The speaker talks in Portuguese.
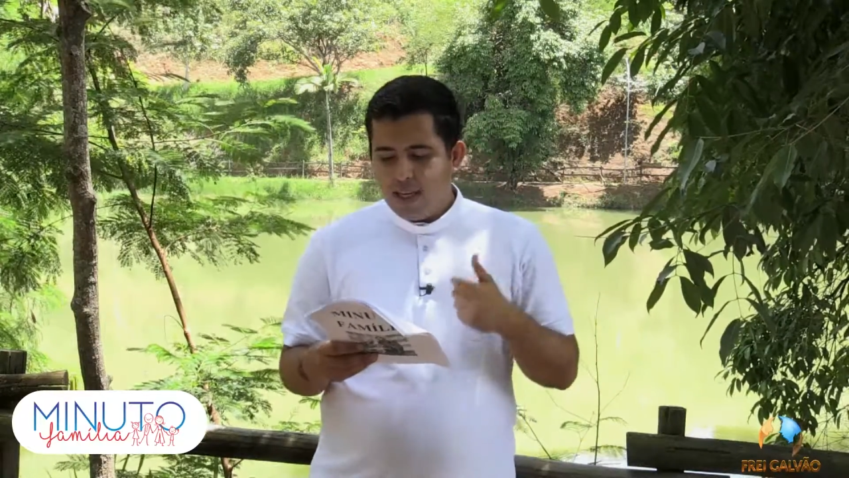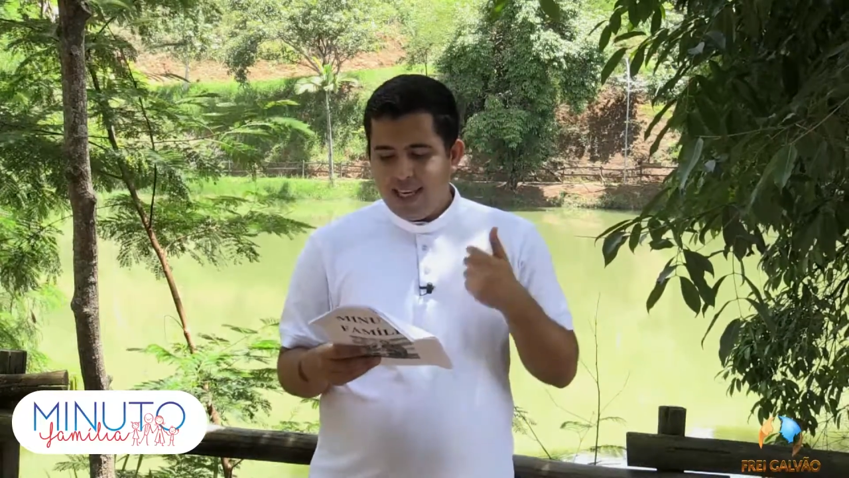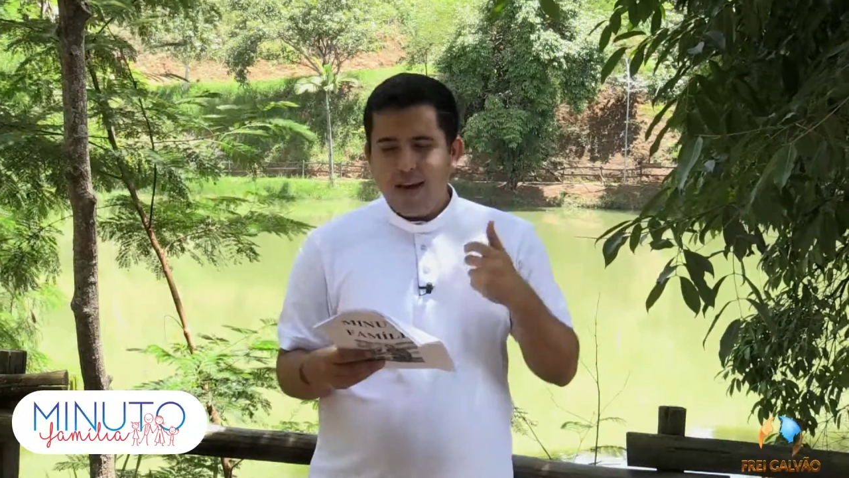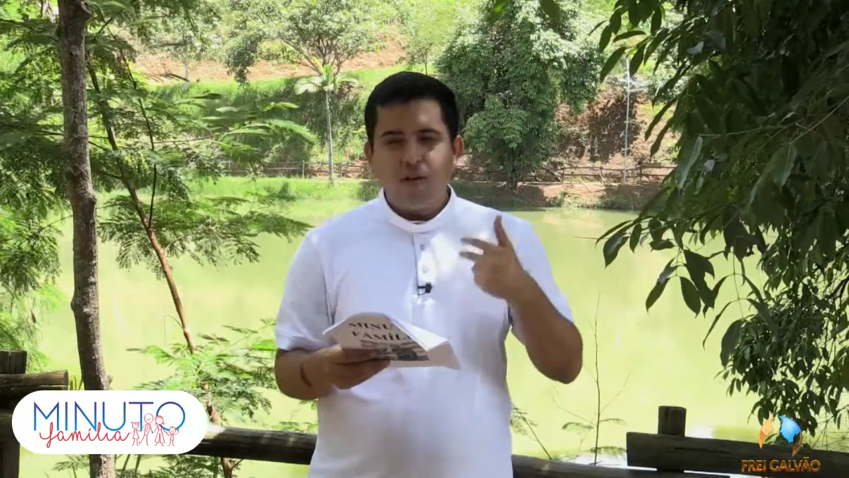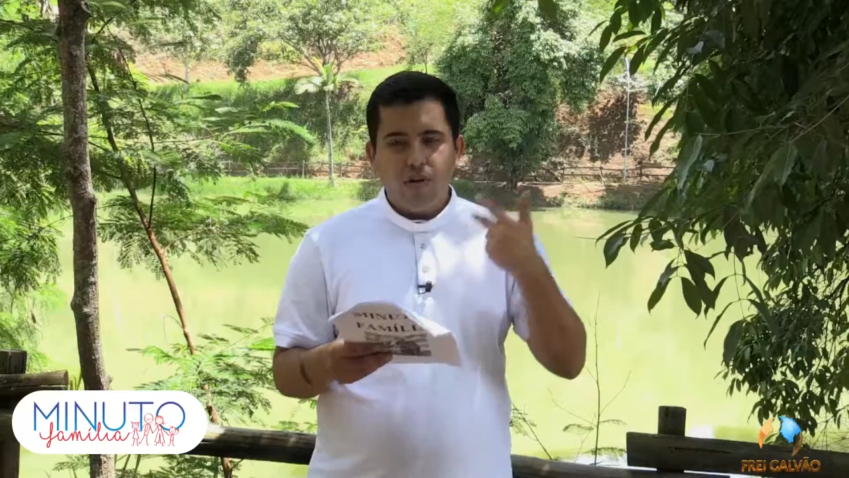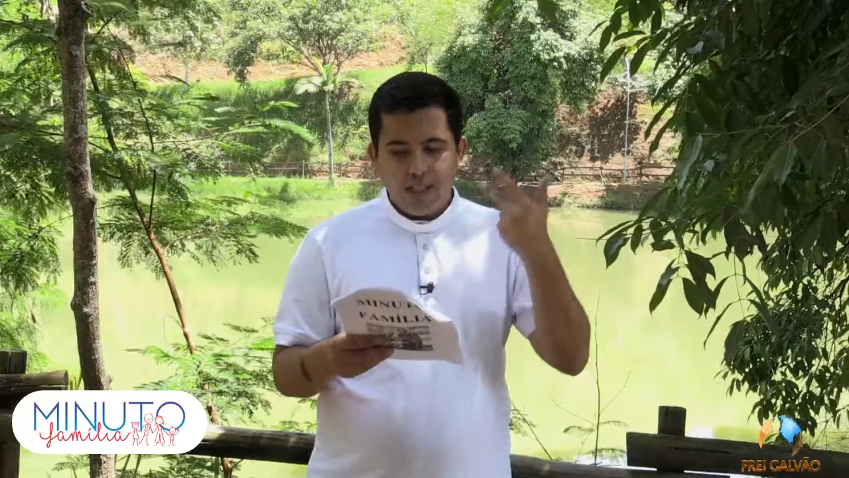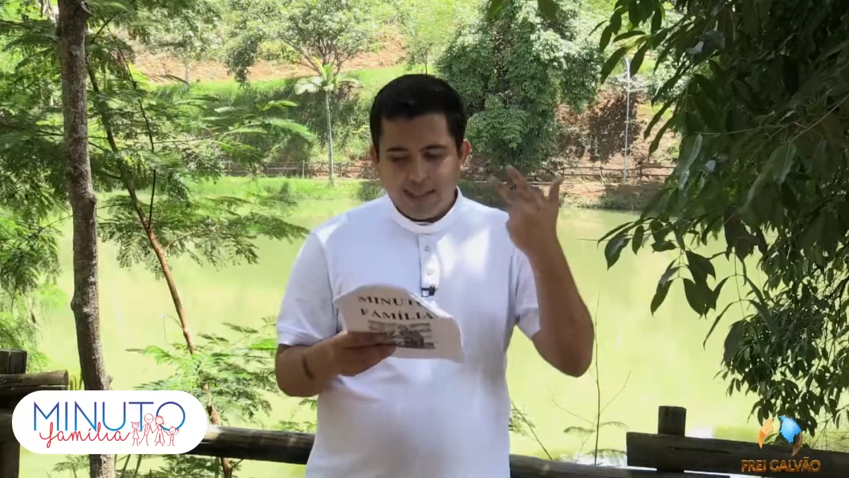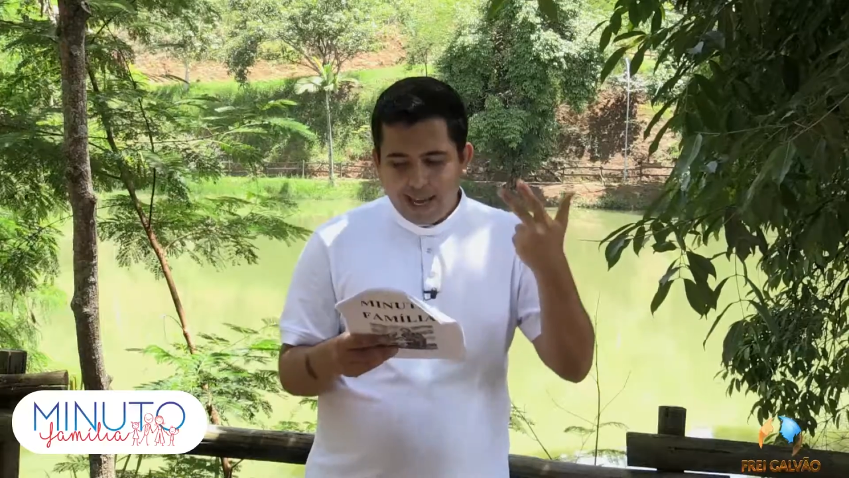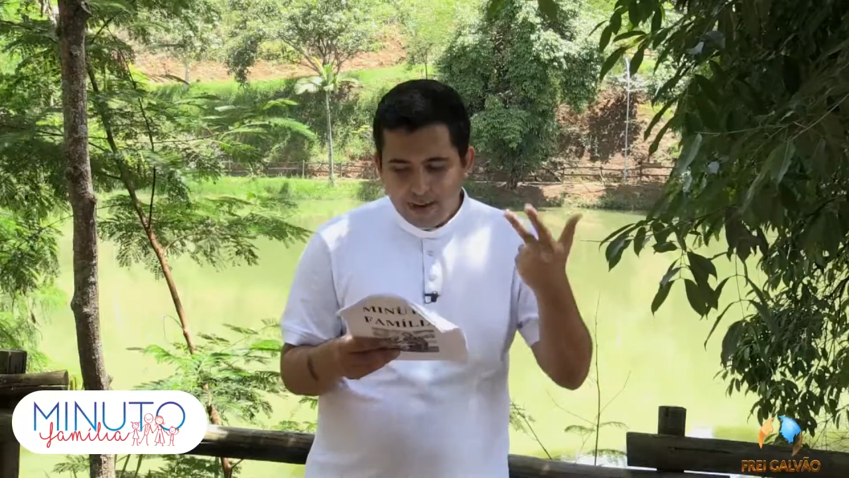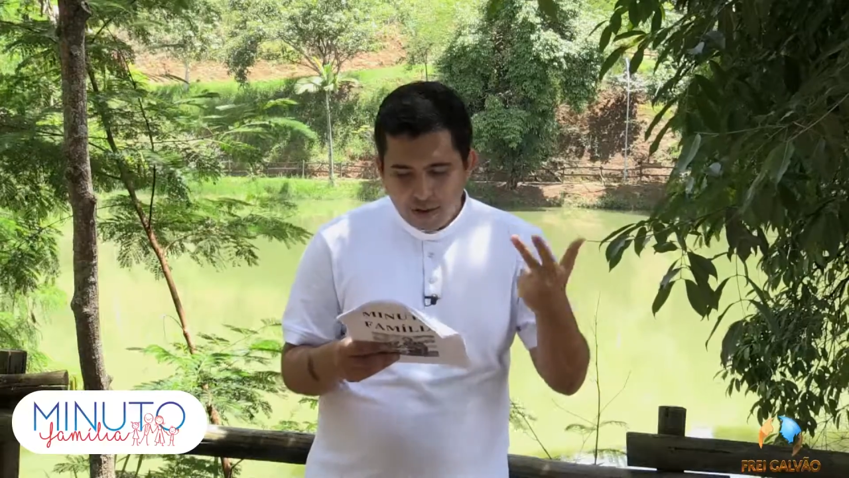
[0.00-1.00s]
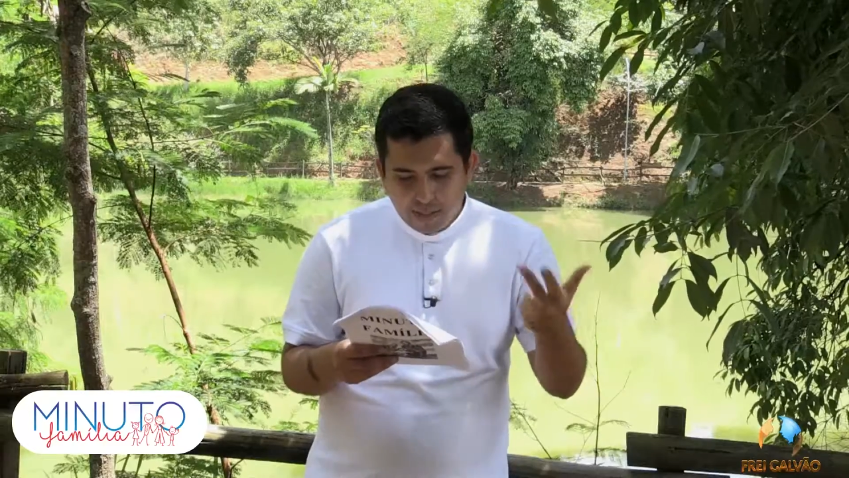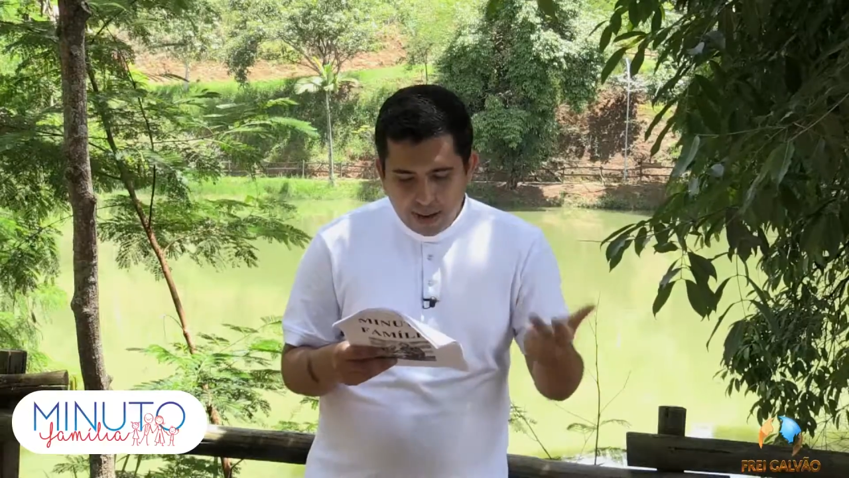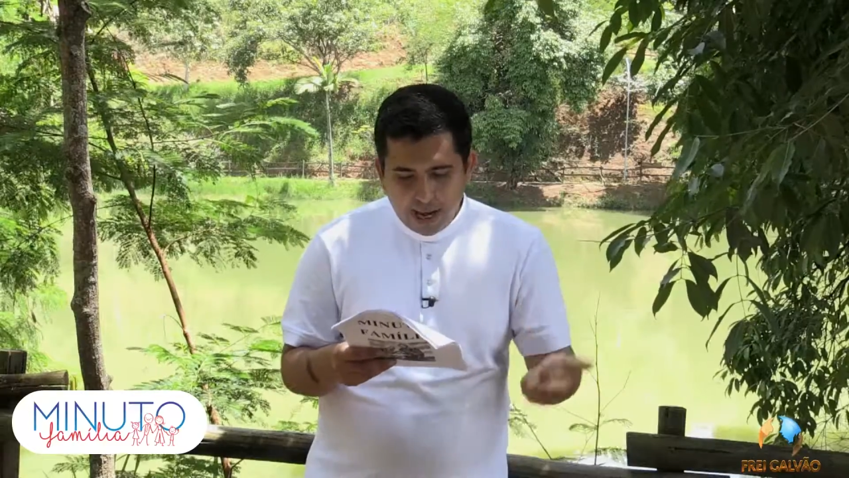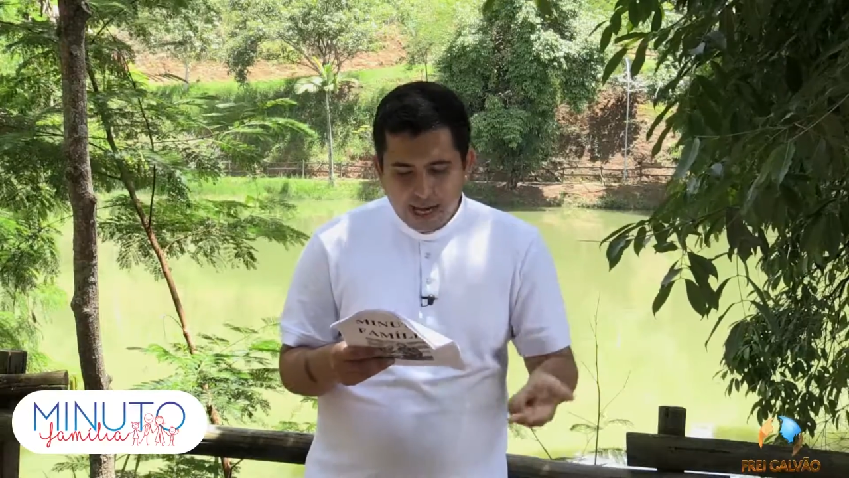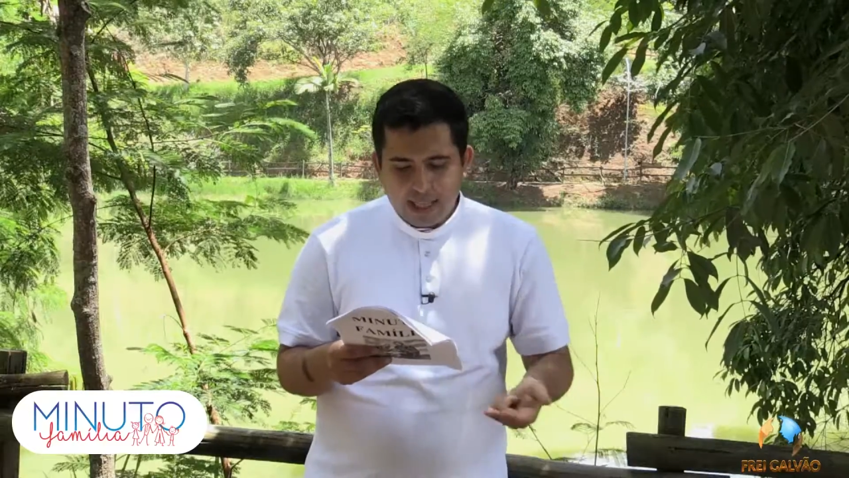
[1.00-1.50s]
que é autoritário
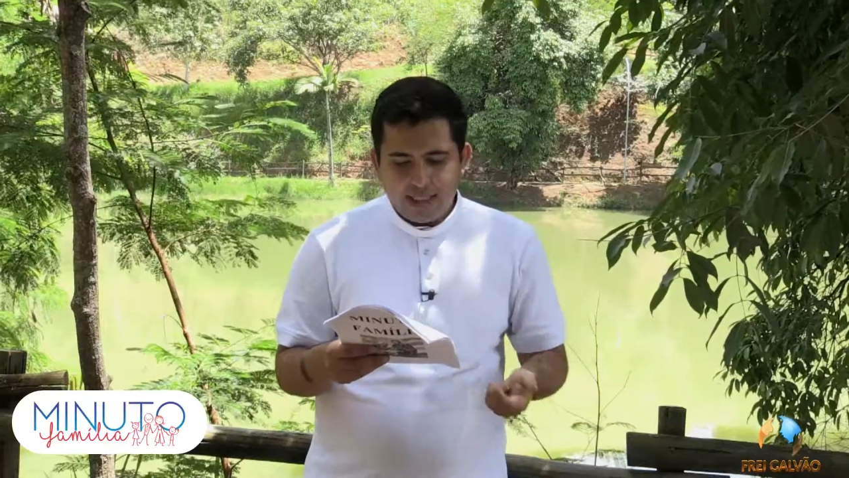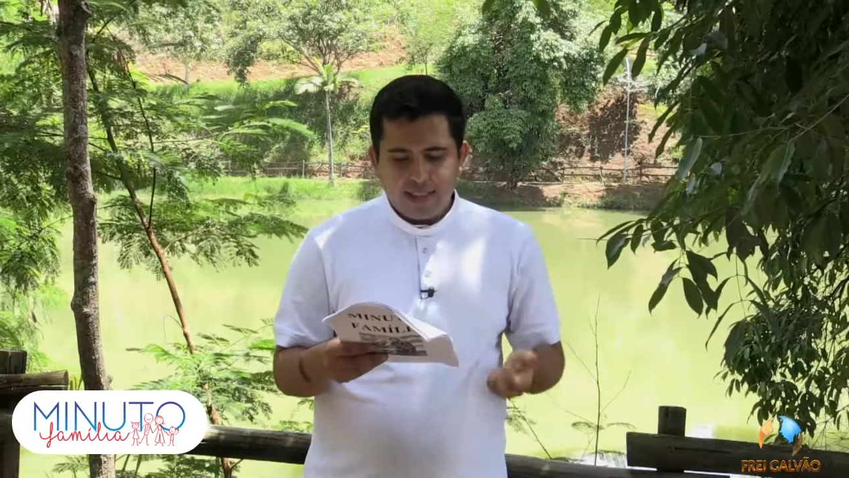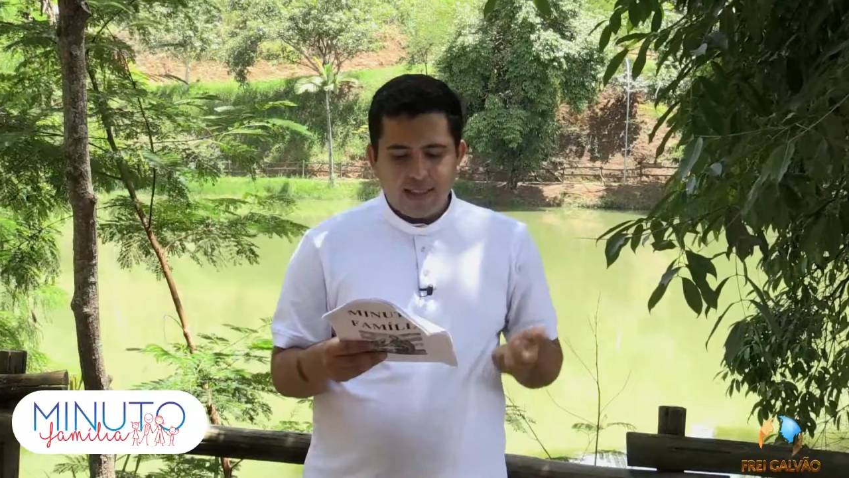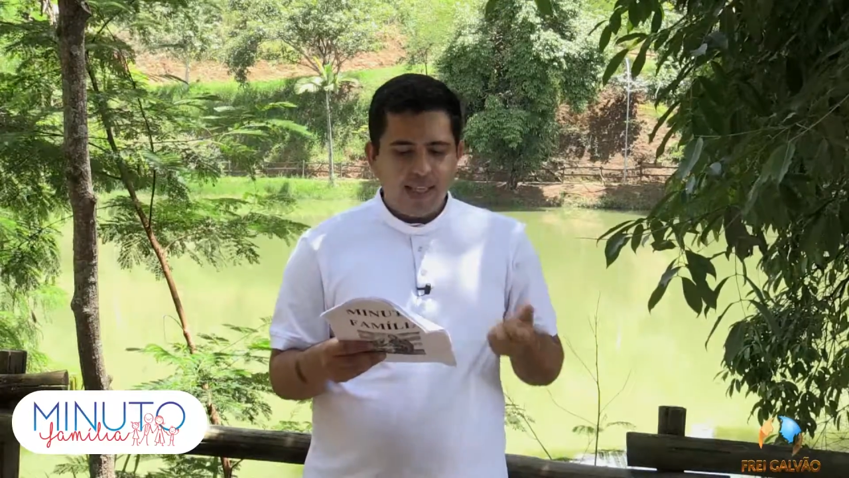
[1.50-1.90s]
demais,